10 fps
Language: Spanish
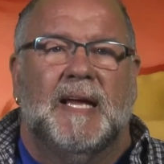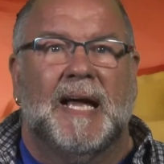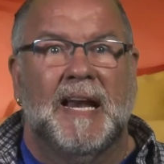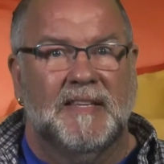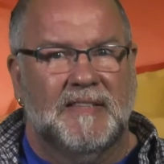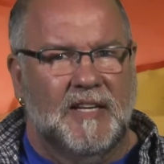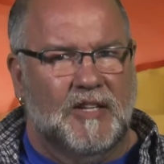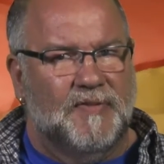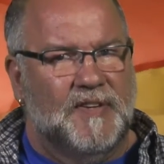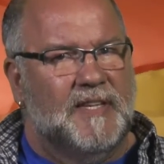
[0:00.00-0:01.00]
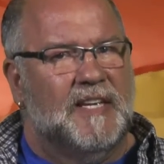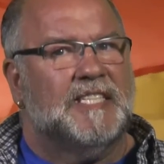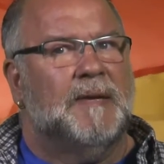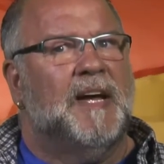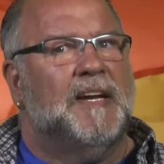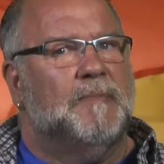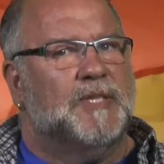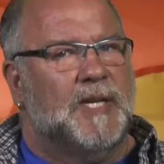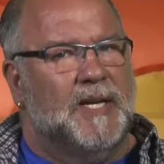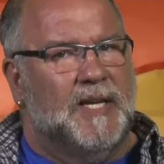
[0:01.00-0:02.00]
Calentito fin de semana
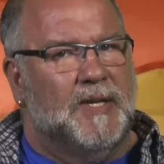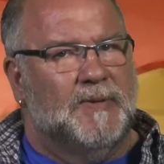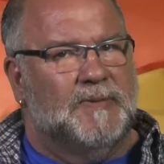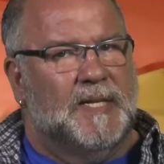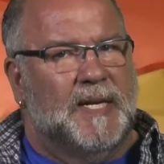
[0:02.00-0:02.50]
hemos tenido.